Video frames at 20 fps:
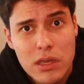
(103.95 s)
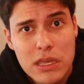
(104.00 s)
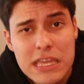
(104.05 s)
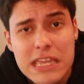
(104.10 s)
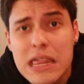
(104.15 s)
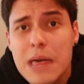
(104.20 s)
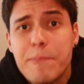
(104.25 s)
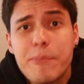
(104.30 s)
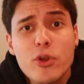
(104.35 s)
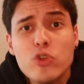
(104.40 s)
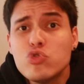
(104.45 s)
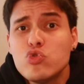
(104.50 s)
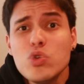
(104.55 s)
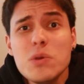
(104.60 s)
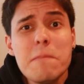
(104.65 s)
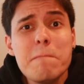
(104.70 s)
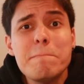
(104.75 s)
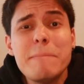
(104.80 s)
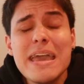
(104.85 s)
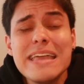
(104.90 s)
Y de pronto
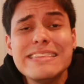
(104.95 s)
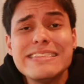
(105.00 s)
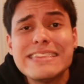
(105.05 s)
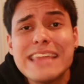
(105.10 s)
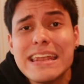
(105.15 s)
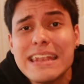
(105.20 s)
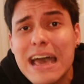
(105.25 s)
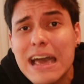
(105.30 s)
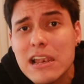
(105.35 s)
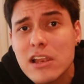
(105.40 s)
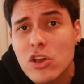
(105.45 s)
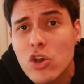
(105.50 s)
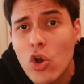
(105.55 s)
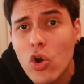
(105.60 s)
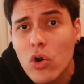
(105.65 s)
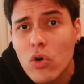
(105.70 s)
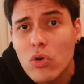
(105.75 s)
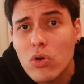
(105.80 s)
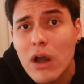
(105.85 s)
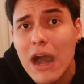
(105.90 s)
inventan
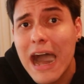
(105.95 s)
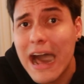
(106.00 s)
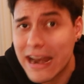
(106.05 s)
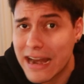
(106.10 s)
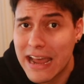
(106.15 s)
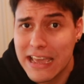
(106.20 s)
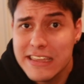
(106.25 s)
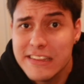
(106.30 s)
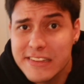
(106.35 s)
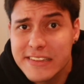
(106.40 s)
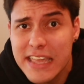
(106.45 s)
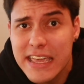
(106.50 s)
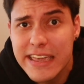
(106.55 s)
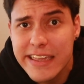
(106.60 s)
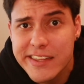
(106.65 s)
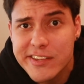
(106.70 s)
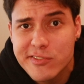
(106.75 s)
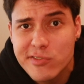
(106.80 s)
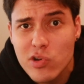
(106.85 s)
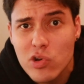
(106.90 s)
algo a raíz
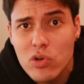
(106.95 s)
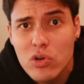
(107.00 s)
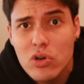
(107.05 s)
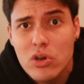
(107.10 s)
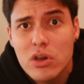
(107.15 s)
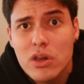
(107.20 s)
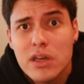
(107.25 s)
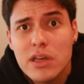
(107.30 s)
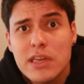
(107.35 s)
de eso